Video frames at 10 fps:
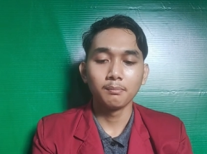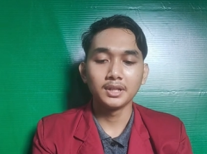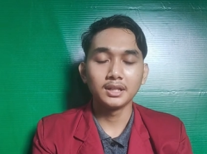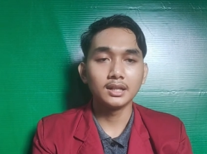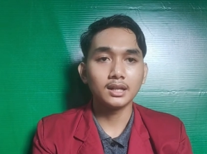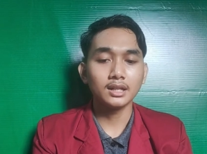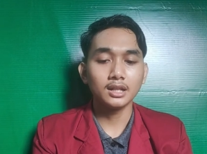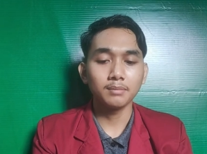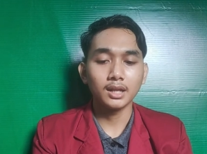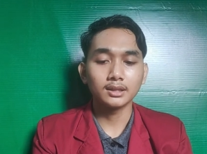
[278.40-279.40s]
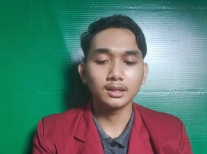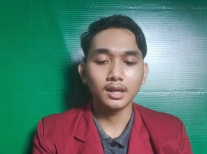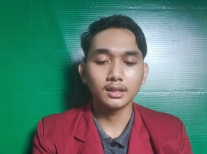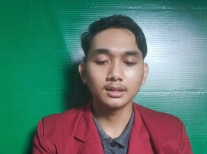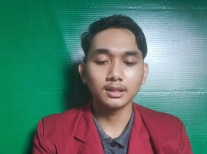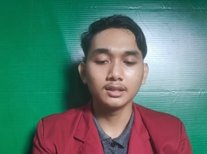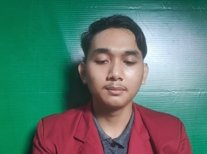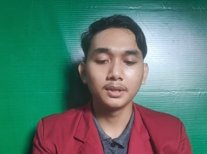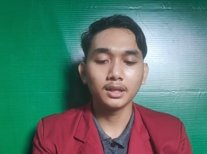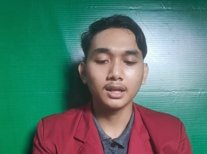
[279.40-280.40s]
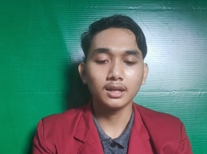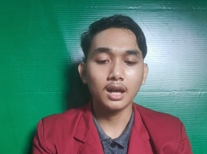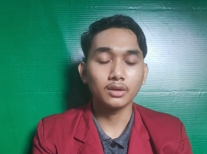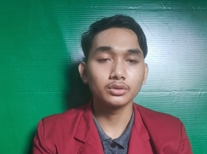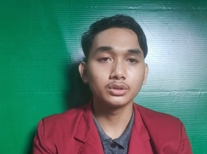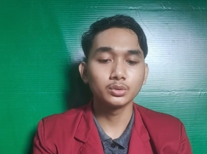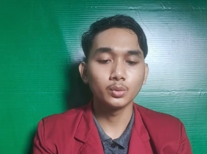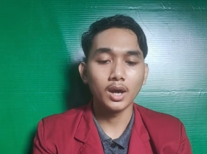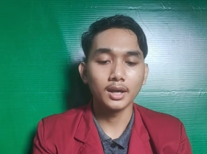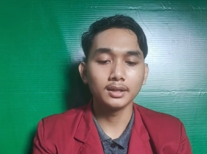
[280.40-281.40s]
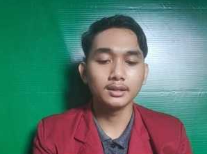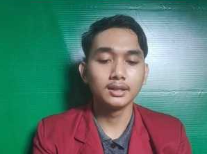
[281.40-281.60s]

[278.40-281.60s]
Pendidikan dan pelatihan yang diberikan harus sesuai